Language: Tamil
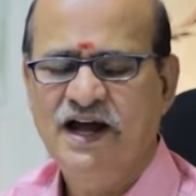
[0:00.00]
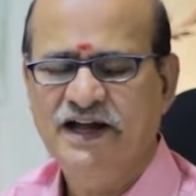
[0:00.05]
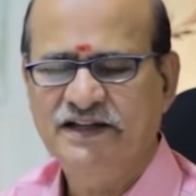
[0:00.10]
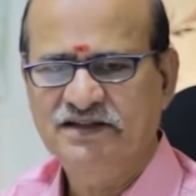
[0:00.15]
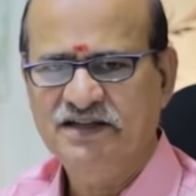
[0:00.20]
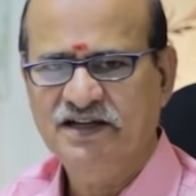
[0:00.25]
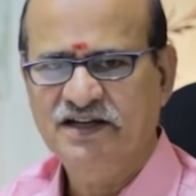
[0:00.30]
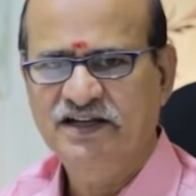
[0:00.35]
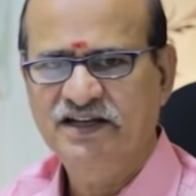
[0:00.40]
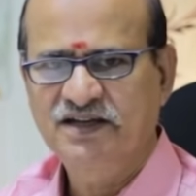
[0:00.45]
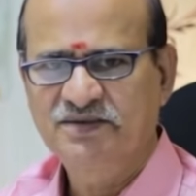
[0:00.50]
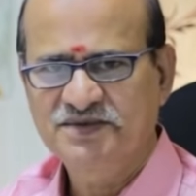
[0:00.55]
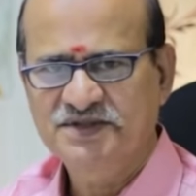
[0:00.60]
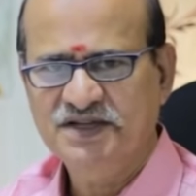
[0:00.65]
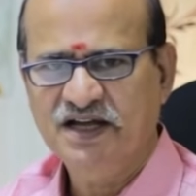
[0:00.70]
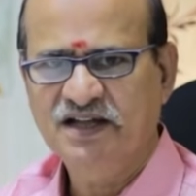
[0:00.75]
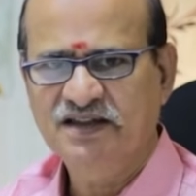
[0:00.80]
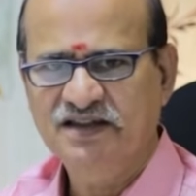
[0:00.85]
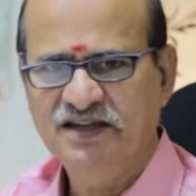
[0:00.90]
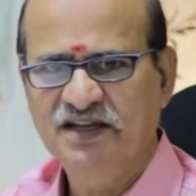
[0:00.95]
அத்தனையும்
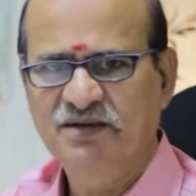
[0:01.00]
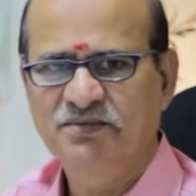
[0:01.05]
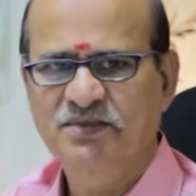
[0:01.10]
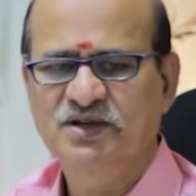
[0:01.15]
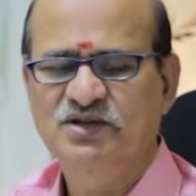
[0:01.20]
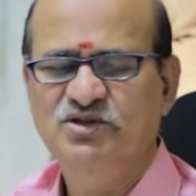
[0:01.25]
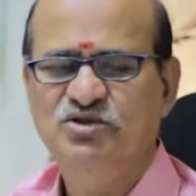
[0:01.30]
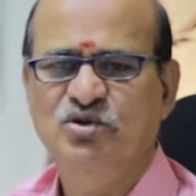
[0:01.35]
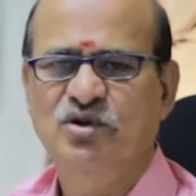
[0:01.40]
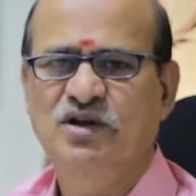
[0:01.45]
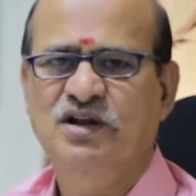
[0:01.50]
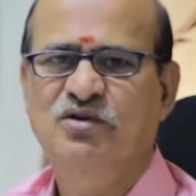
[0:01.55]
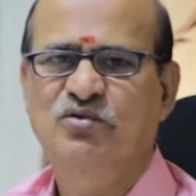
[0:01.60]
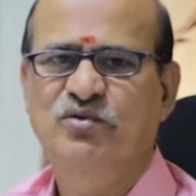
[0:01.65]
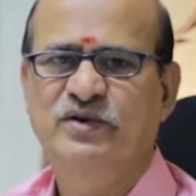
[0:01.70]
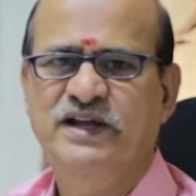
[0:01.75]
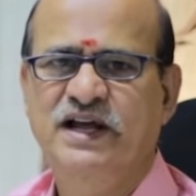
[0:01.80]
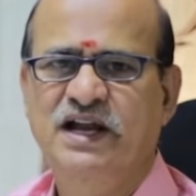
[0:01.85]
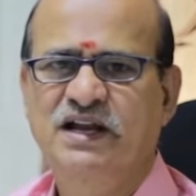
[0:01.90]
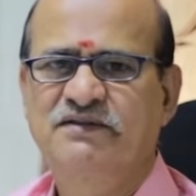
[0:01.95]
சாத்தியம் என்று
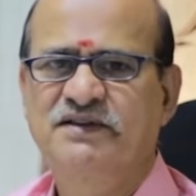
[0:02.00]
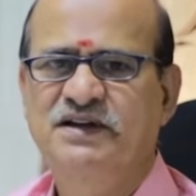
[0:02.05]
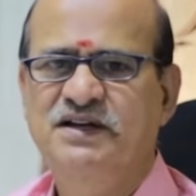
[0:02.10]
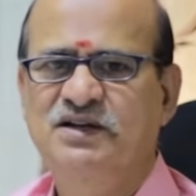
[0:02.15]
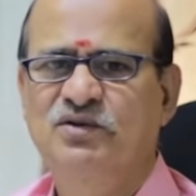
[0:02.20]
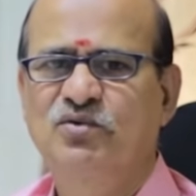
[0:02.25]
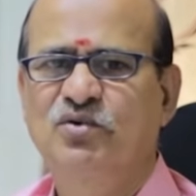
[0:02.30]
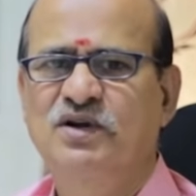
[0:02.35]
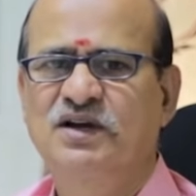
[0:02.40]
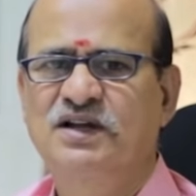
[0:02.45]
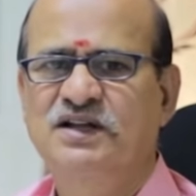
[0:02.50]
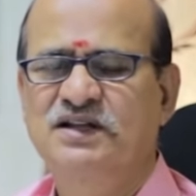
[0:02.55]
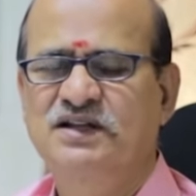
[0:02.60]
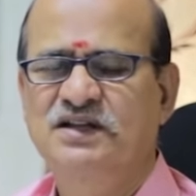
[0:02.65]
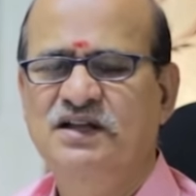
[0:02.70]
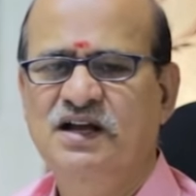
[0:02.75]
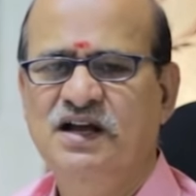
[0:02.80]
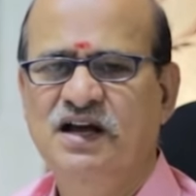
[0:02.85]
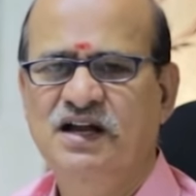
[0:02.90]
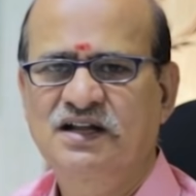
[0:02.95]
சொல்லக்கூடிய அளவிற்கு உங்களுக்கு
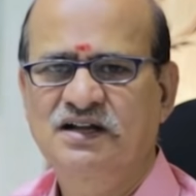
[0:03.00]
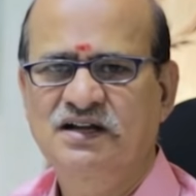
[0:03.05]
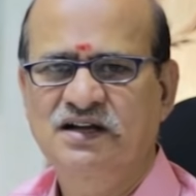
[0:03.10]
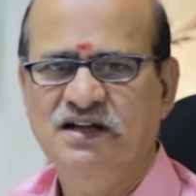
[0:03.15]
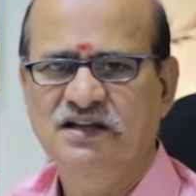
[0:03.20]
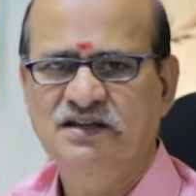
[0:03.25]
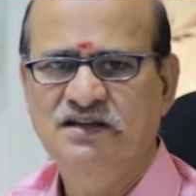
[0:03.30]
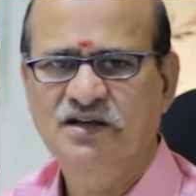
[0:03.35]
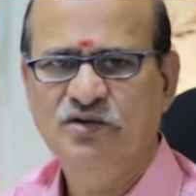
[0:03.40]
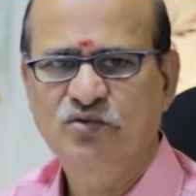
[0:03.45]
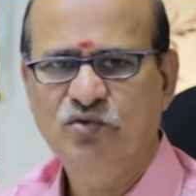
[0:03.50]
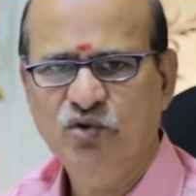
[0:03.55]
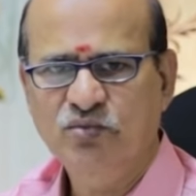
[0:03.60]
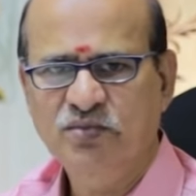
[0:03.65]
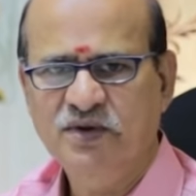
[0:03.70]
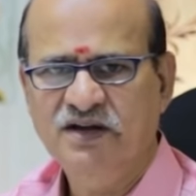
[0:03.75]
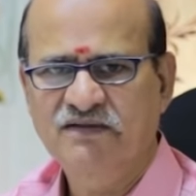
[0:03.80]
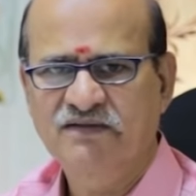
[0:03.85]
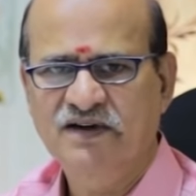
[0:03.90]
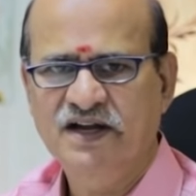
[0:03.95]
இந்த காலகட்டத்தில் குரு
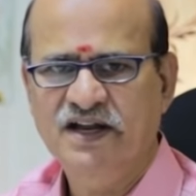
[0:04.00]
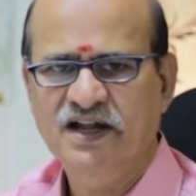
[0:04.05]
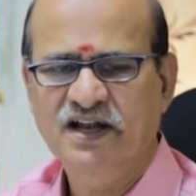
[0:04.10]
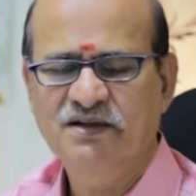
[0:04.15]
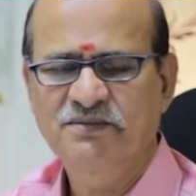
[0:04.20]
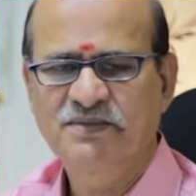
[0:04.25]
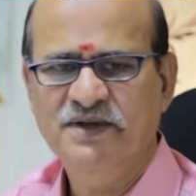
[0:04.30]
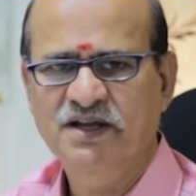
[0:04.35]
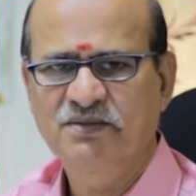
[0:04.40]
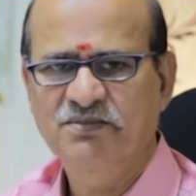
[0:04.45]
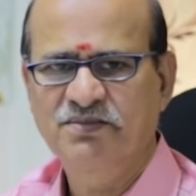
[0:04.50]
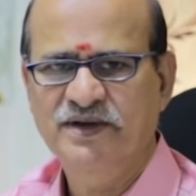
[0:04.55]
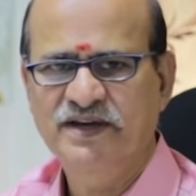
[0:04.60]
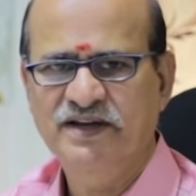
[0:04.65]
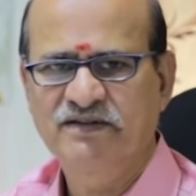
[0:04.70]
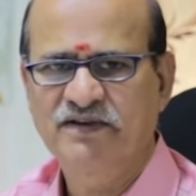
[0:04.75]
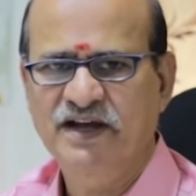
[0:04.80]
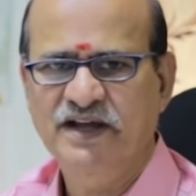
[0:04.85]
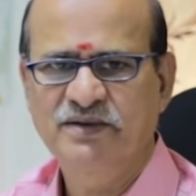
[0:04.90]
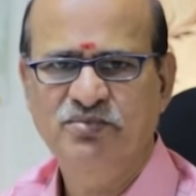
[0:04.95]
பகவானால்
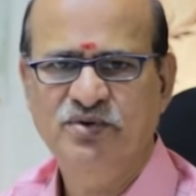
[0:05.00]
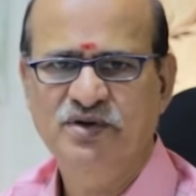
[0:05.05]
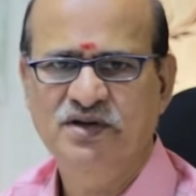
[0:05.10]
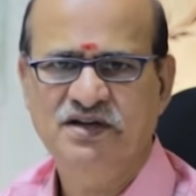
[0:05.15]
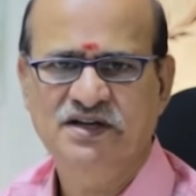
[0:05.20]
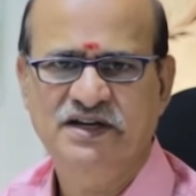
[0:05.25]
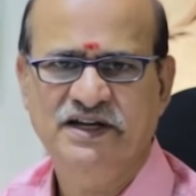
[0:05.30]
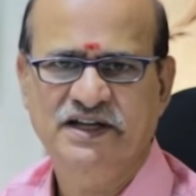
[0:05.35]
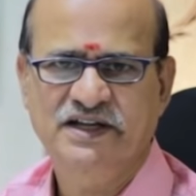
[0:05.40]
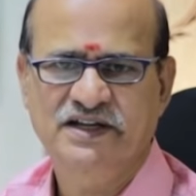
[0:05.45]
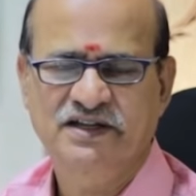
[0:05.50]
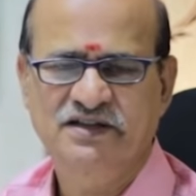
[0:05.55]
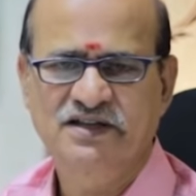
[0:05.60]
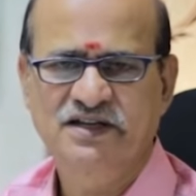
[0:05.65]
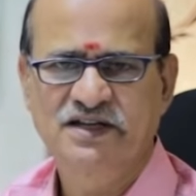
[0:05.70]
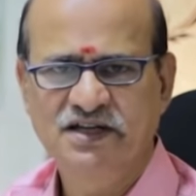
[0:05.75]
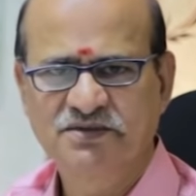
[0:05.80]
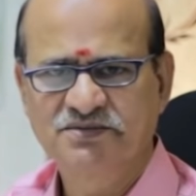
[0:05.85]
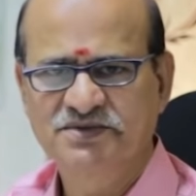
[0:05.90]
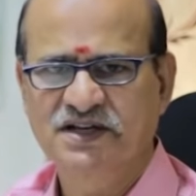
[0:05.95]
மிகப்பெரிய வாய்ப்புகள் கிடைக்கிது
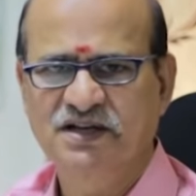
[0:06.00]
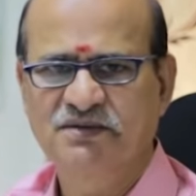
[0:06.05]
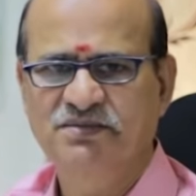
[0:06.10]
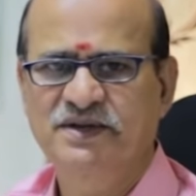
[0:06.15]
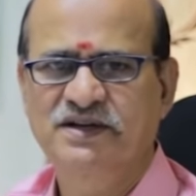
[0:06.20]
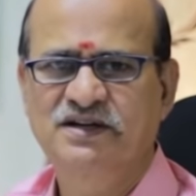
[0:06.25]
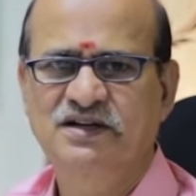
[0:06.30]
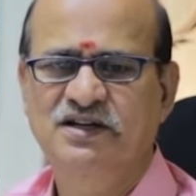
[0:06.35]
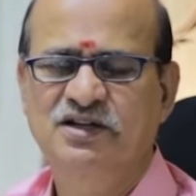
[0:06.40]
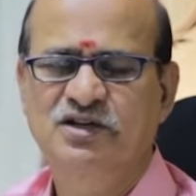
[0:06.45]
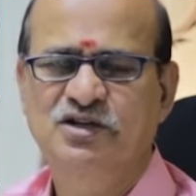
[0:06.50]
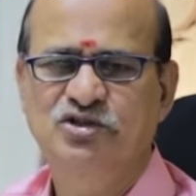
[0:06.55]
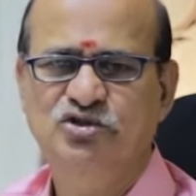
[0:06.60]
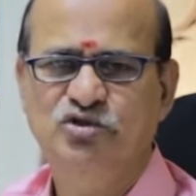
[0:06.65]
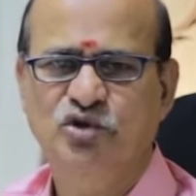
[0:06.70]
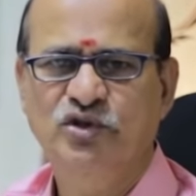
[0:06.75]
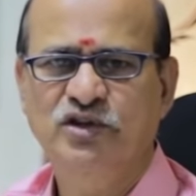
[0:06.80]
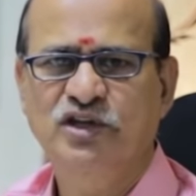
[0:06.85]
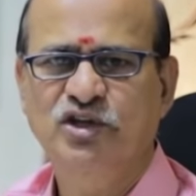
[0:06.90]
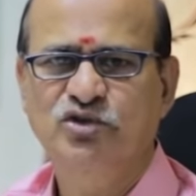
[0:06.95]
இன்னும் சில பேர்களுக்கு
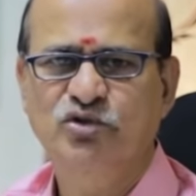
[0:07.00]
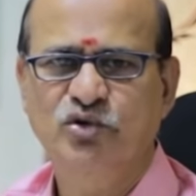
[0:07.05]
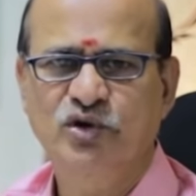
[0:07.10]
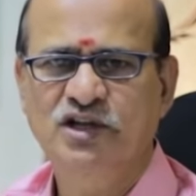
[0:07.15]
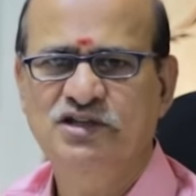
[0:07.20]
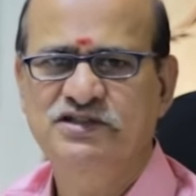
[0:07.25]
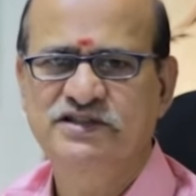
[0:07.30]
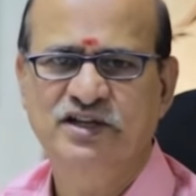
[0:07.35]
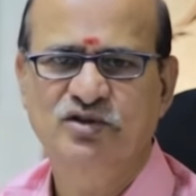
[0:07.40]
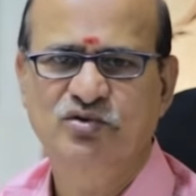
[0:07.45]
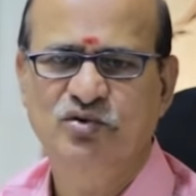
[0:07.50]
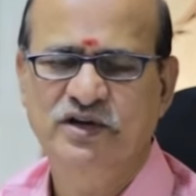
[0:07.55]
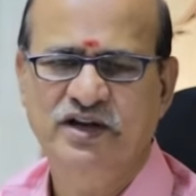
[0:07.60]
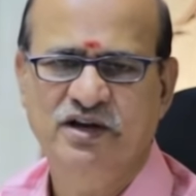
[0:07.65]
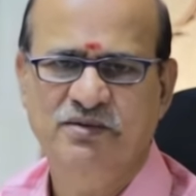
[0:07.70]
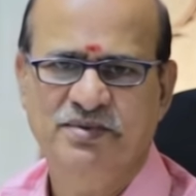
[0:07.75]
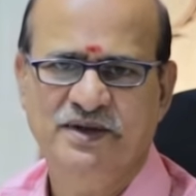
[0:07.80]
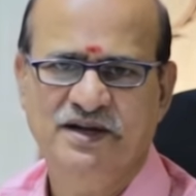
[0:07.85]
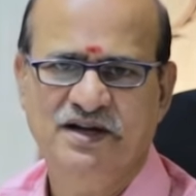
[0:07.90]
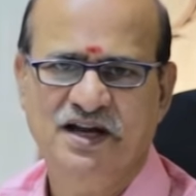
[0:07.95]
சொந்த தொழில் செய்து
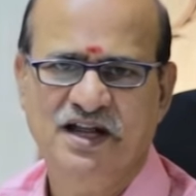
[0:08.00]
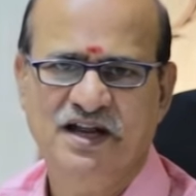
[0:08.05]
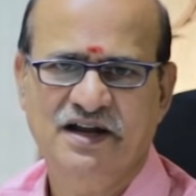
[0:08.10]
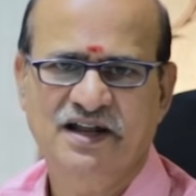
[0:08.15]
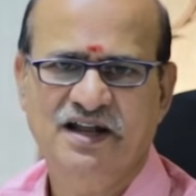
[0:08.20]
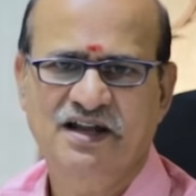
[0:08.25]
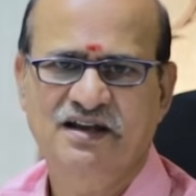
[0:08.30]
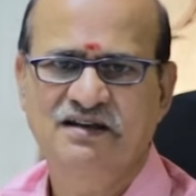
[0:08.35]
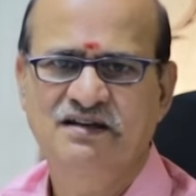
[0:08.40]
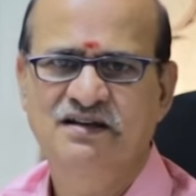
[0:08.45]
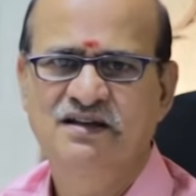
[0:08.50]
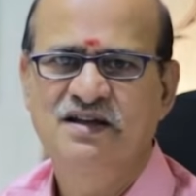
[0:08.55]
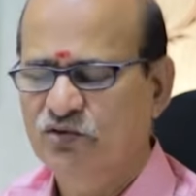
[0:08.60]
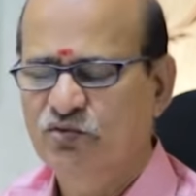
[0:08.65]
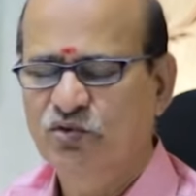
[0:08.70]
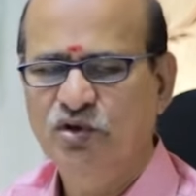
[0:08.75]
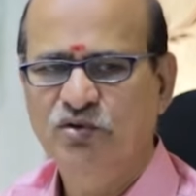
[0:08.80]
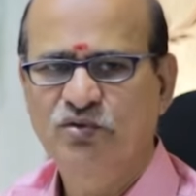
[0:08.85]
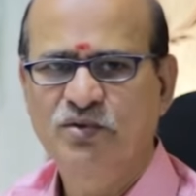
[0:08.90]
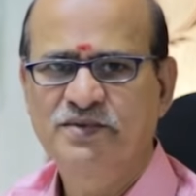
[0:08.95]
கொண்டிருப்பீர்களானால்
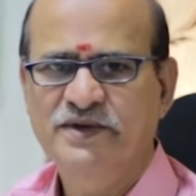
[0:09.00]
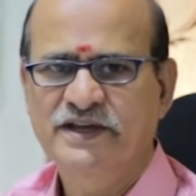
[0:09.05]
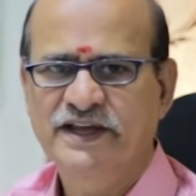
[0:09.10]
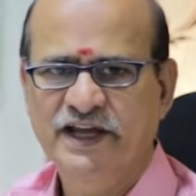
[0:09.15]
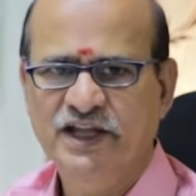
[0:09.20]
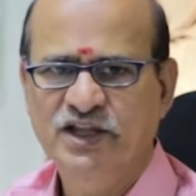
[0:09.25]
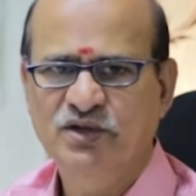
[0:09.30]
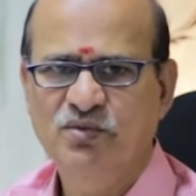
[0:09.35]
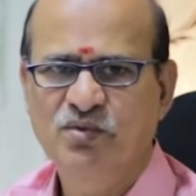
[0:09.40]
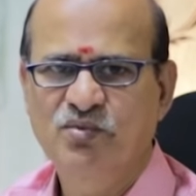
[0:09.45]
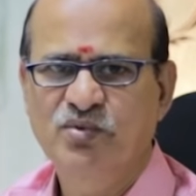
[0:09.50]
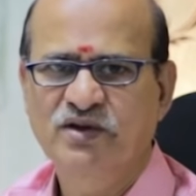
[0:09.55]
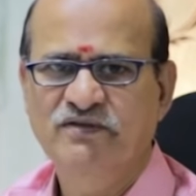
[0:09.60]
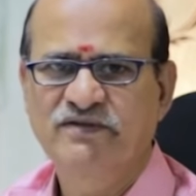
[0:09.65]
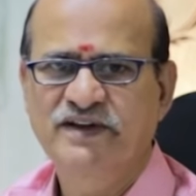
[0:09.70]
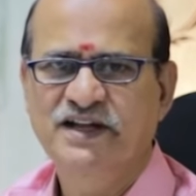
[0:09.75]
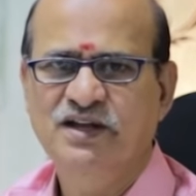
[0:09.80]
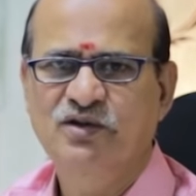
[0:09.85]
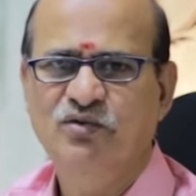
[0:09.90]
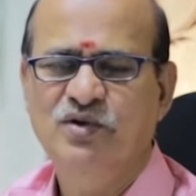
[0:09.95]
குருவும் கேதுவும் ஒரு
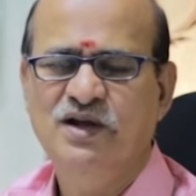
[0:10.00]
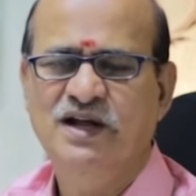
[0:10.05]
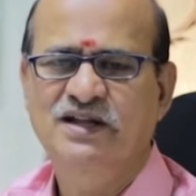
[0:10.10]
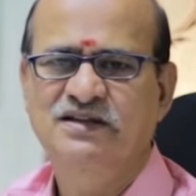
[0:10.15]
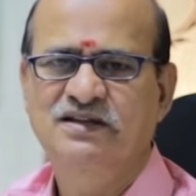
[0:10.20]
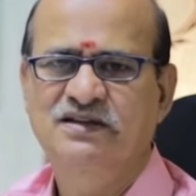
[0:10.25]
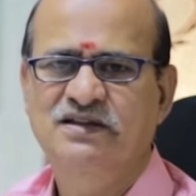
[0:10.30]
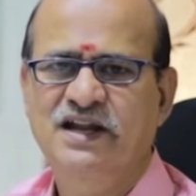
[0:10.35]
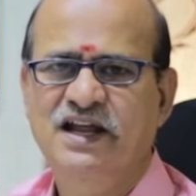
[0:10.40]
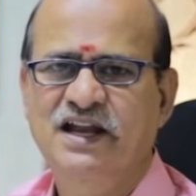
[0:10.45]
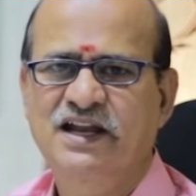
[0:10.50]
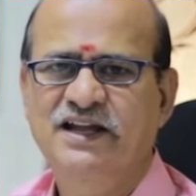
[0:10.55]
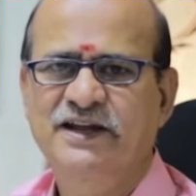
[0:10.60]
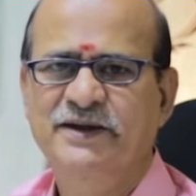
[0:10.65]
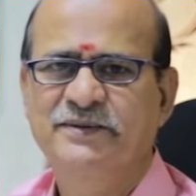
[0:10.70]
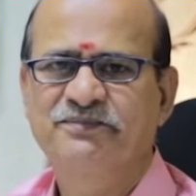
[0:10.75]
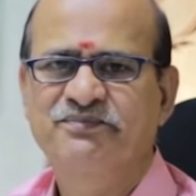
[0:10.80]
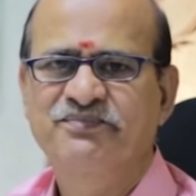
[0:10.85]
வீட்டில் உட்கார்ந்ததுனால